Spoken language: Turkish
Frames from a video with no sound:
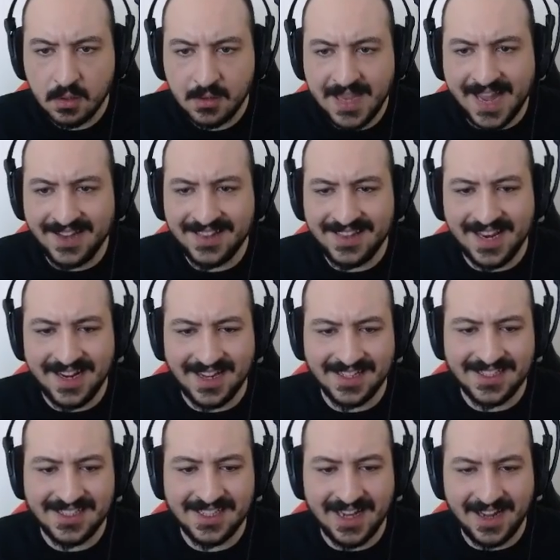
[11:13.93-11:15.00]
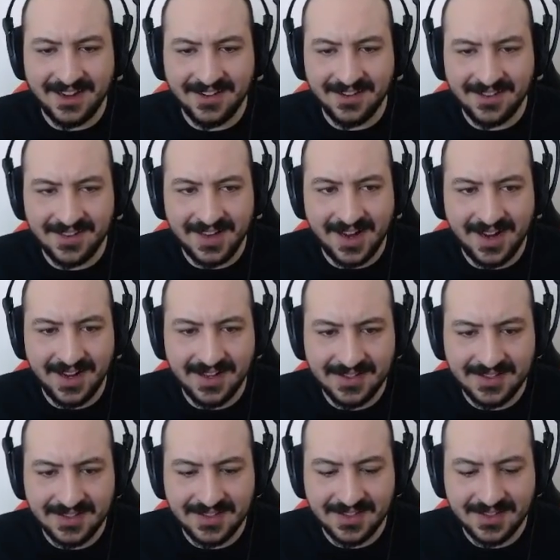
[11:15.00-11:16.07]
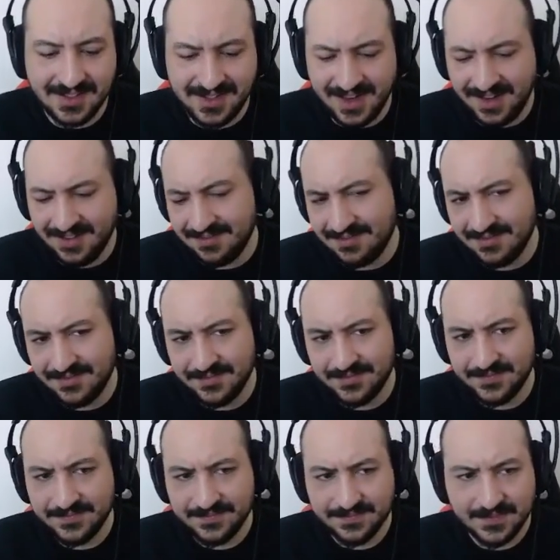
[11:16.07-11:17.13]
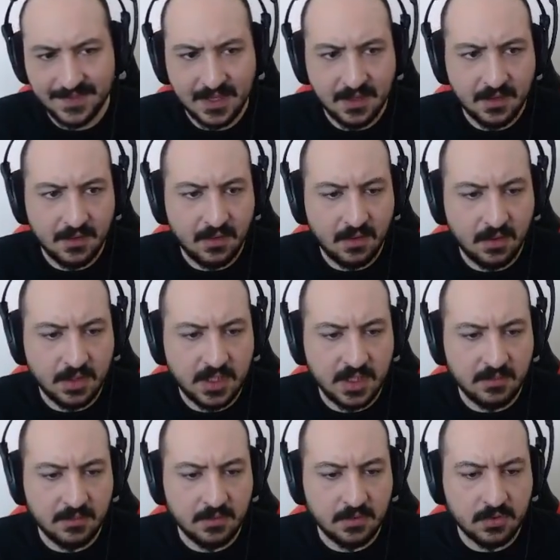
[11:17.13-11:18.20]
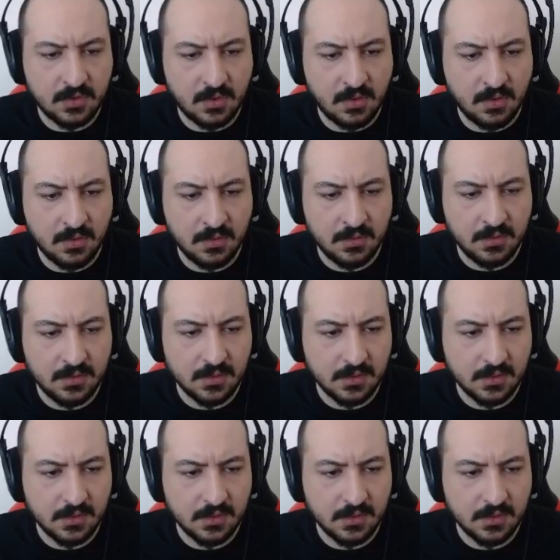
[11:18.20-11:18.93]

Yat lan aşağı. Seni. Ay. O kim? Zong.